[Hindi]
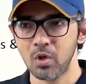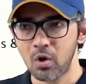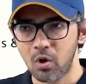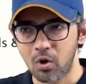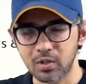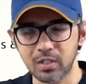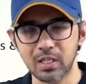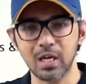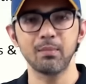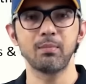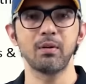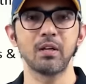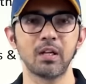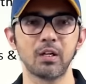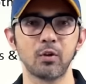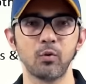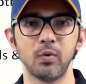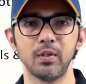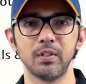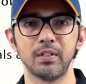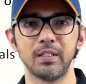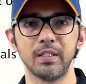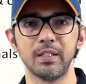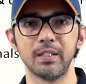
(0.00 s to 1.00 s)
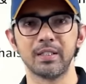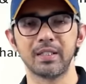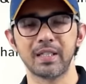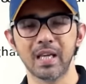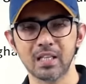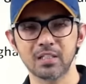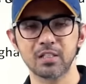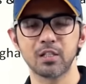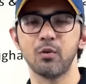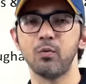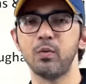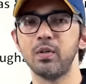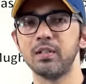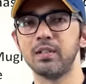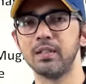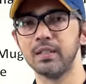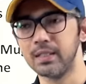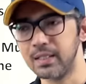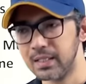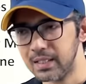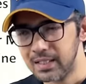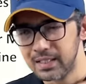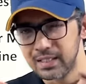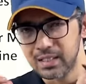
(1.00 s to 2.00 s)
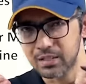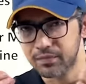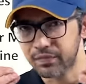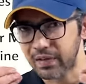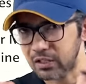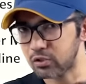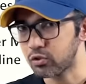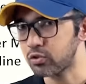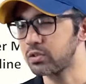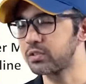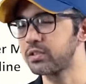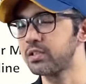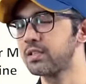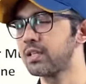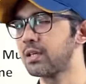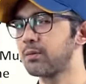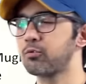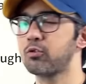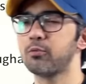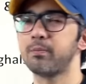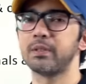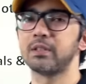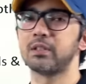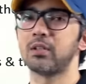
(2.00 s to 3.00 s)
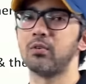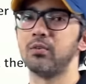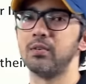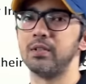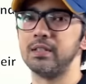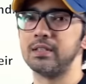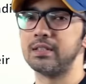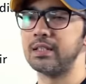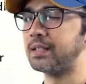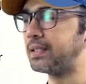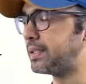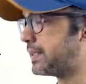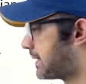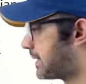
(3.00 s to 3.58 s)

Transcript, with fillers: और कब अलग हुए थे कैसे हुए थे ये फैक्चुअल चीज़ें आपको पता होनी चाहिए